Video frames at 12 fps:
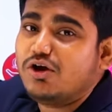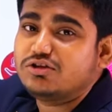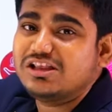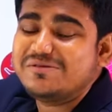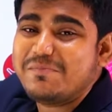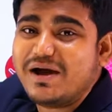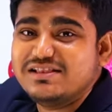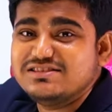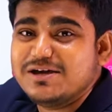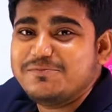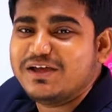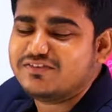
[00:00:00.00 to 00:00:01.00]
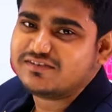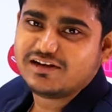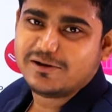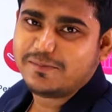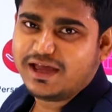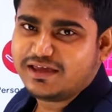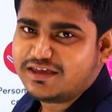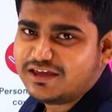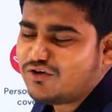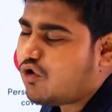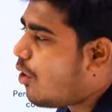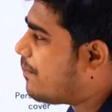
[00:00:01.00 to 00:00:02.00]
অর্থাৎ পাঞ্জাব ন্যাশনাল ব্যাংকের
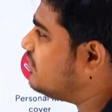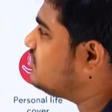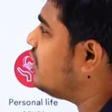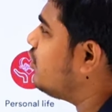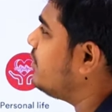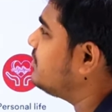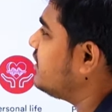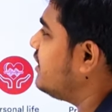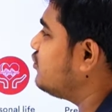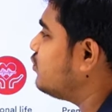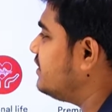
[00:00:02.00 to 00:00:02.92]
অফিসিয়াল ওয়েবসাইটে চলে